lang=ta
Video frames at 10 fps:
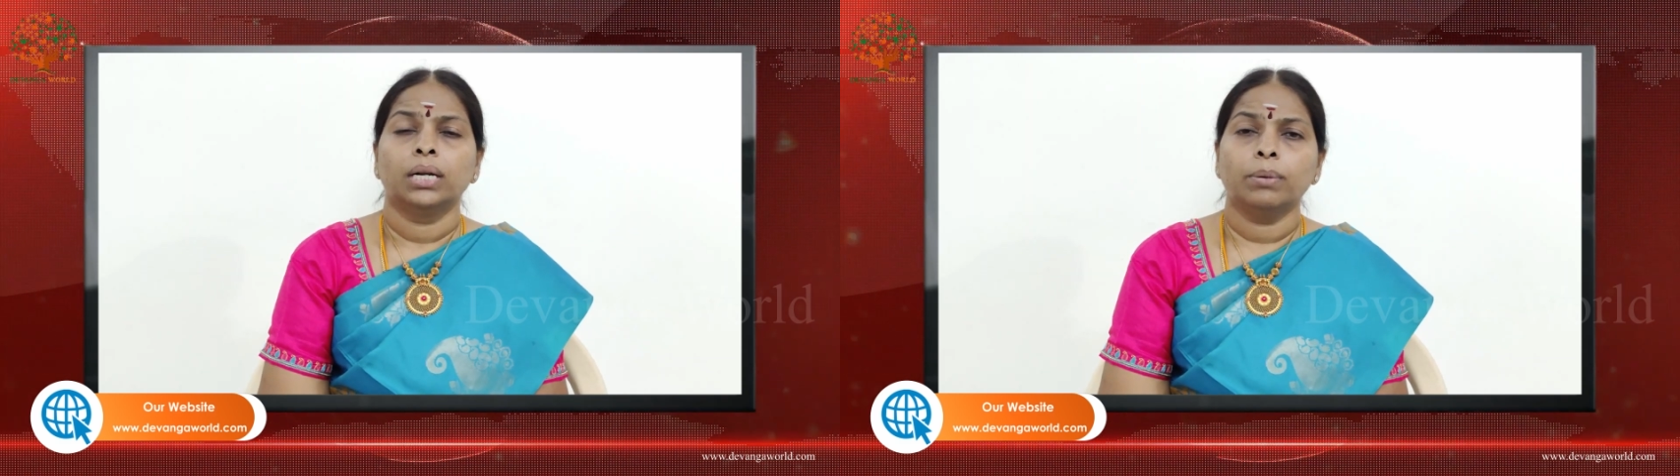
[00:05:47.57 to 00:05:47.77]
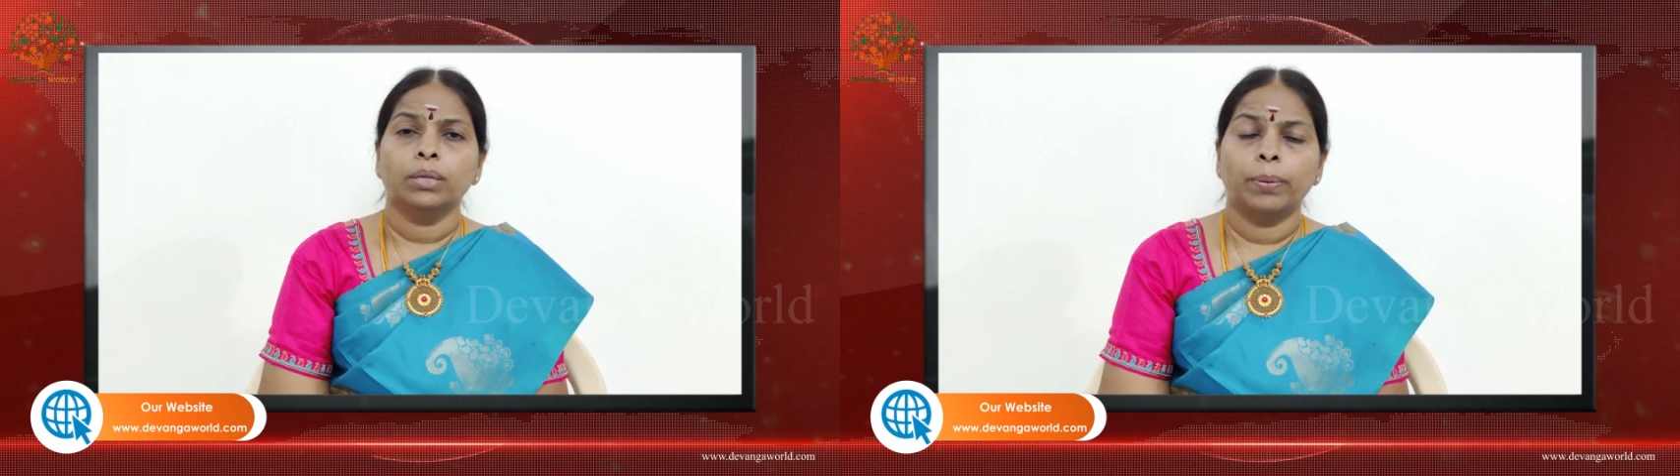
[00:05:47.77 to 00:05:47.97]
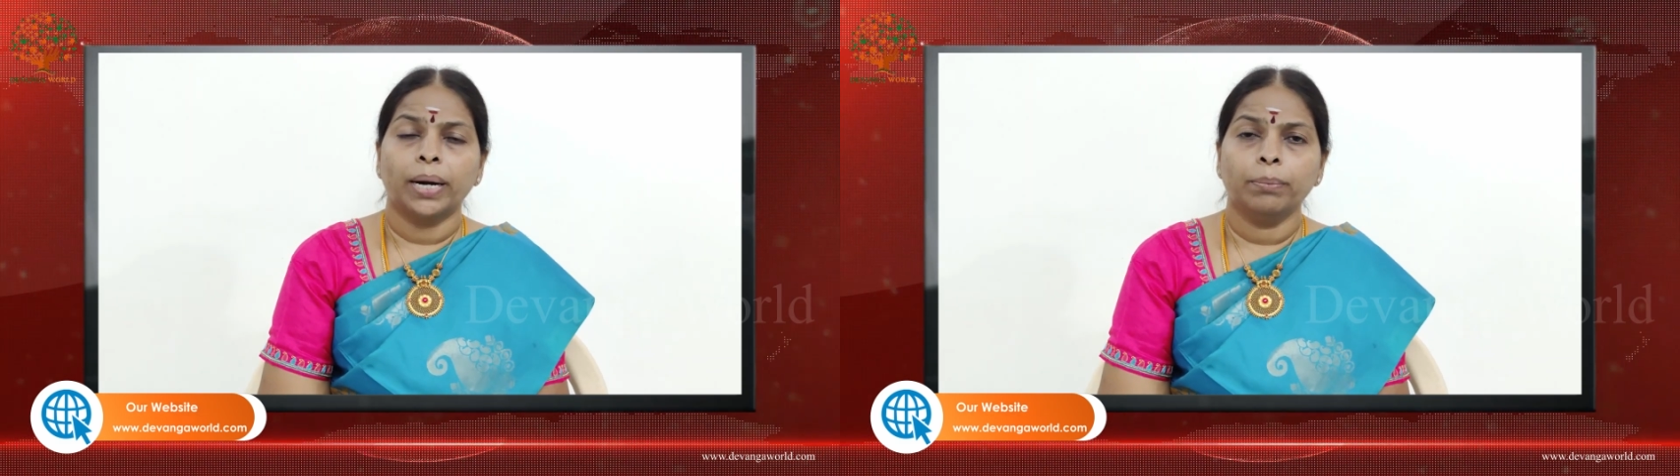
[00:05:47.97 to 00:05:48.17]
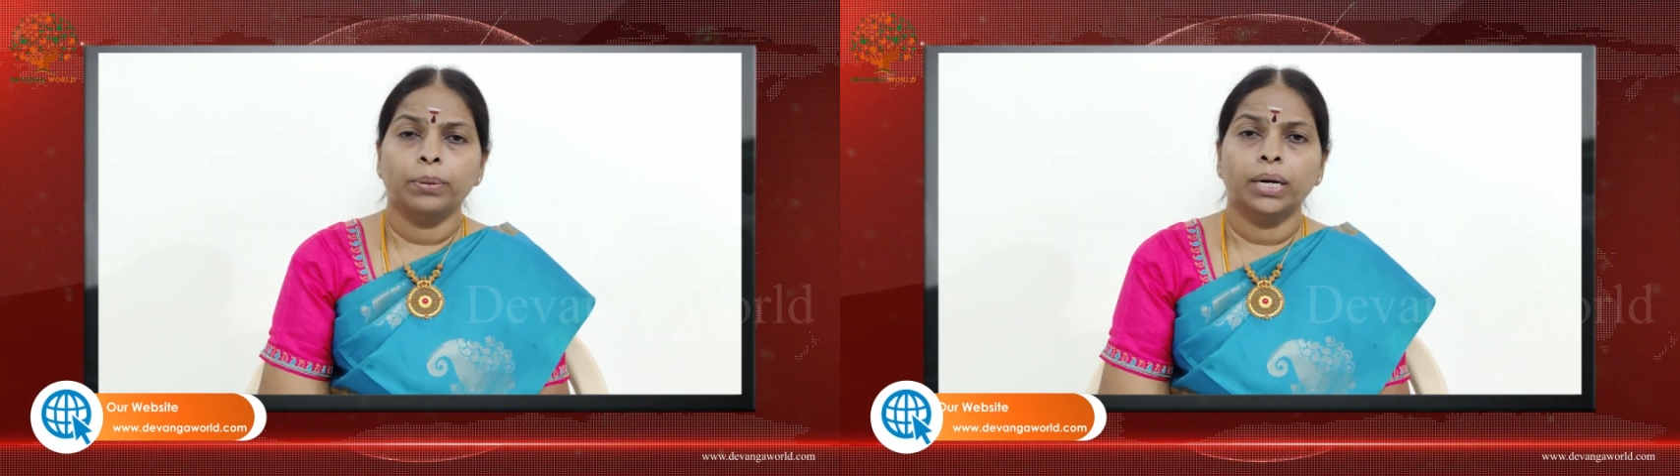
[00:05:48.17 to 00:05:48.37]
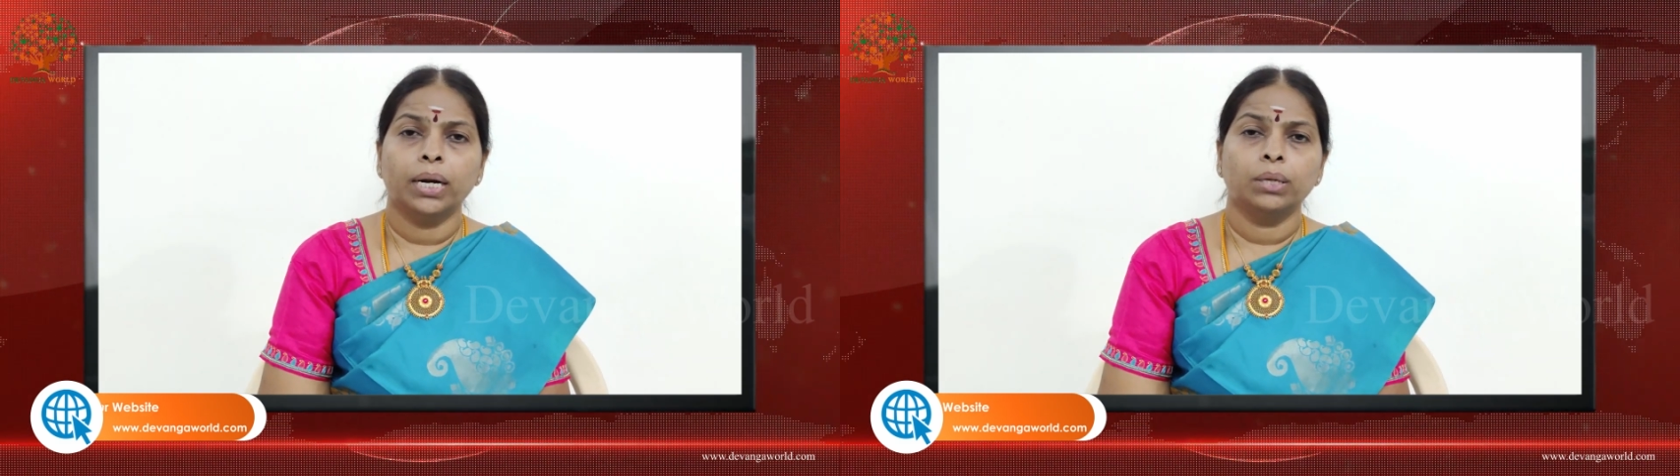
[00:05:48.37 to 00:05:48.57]
நமது
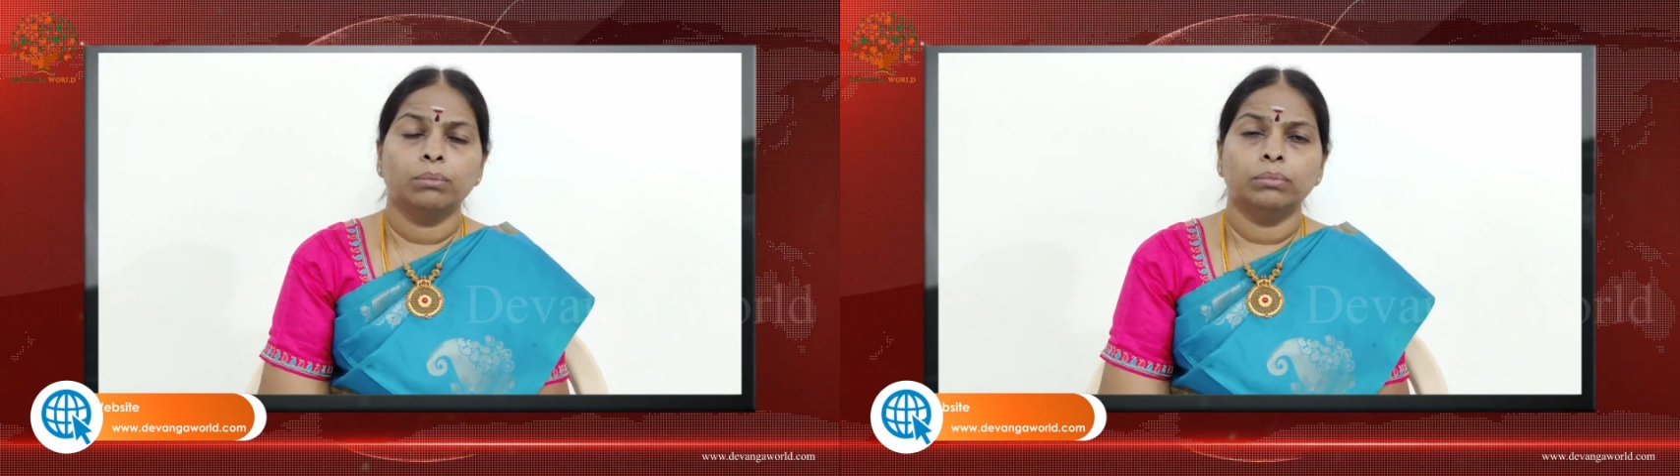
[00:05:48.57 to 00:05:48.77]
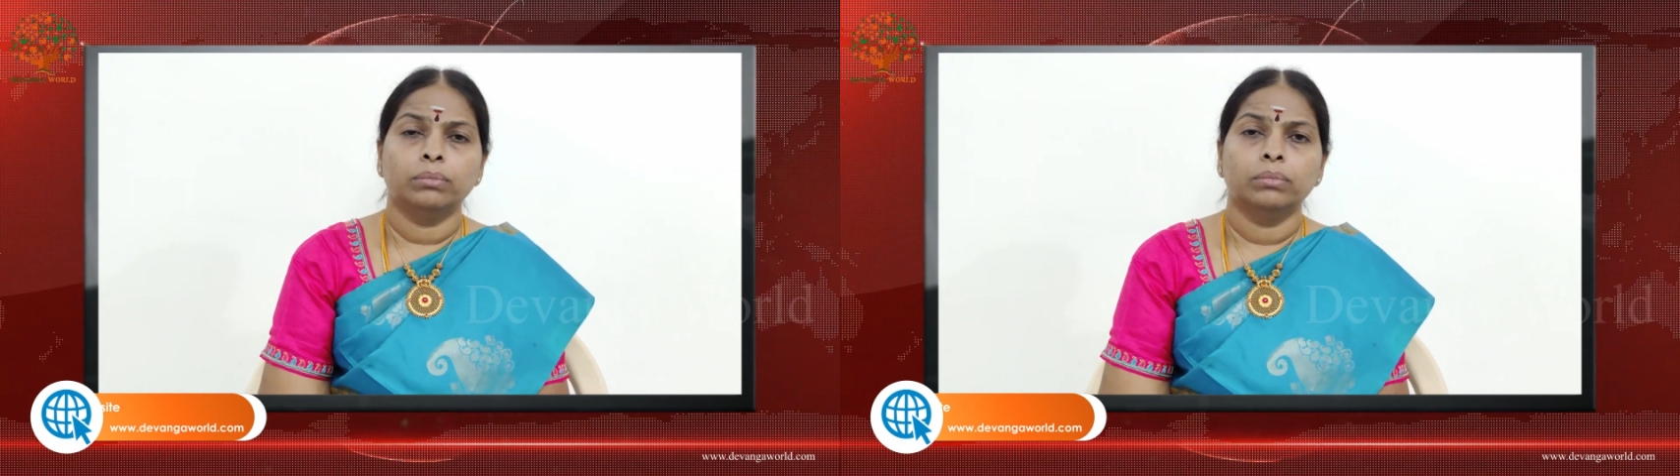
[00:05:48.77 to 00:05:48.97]
படைப்புகளையும்